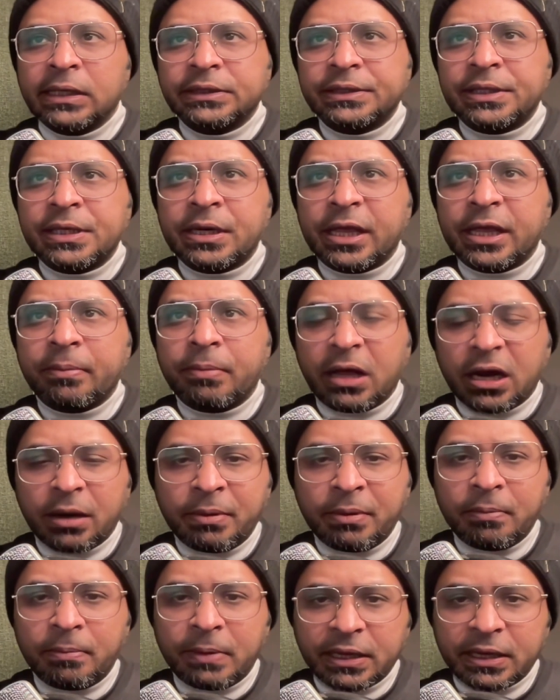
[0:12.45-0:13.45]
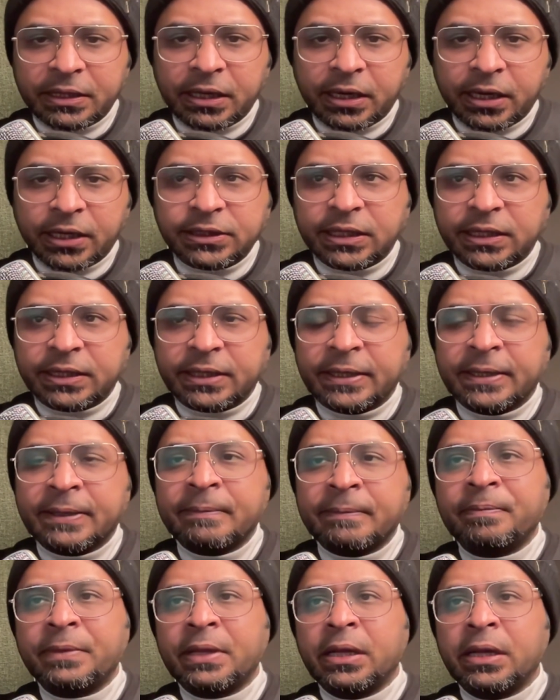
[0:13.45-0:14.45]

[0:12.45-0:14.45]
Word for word: जिनके बारे में हम बात करना चाहते हैं